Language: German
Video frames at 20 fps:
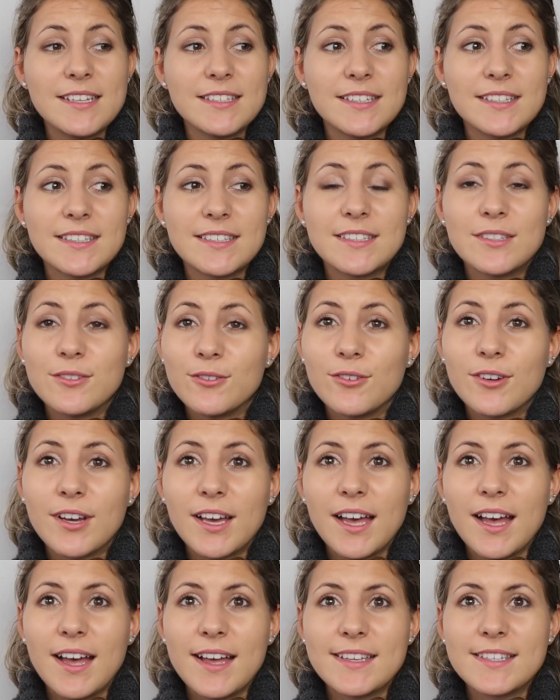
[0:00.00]
das ist so
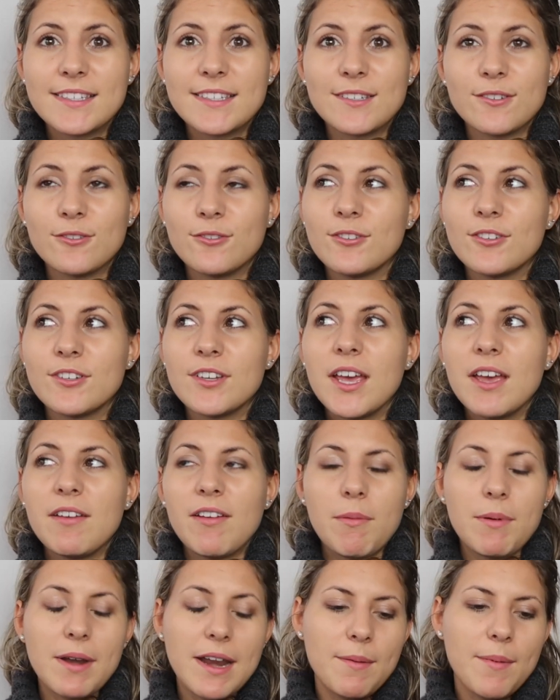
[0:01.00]
krass und
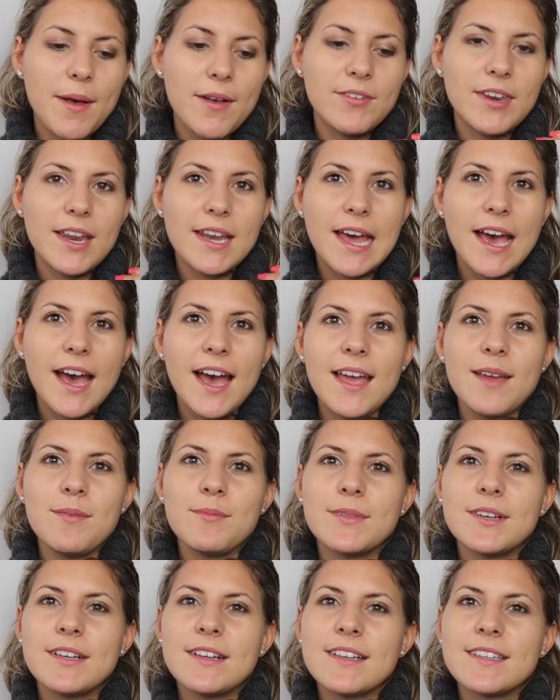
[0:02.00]
wenn man dann mal wieder
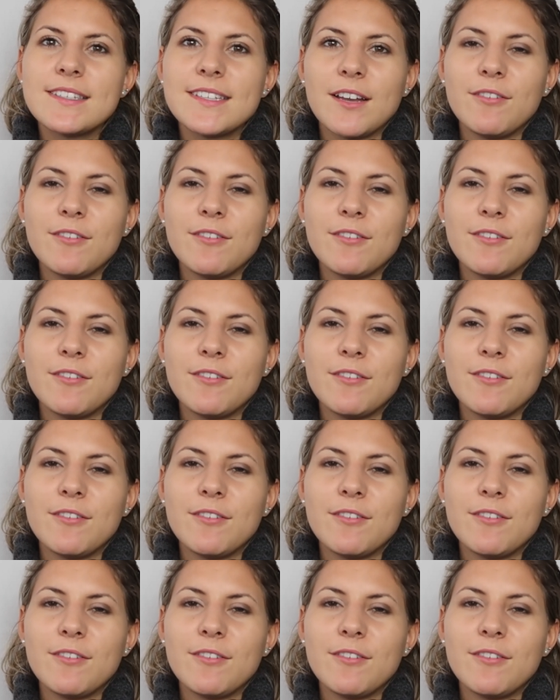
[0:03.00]
daheim ist,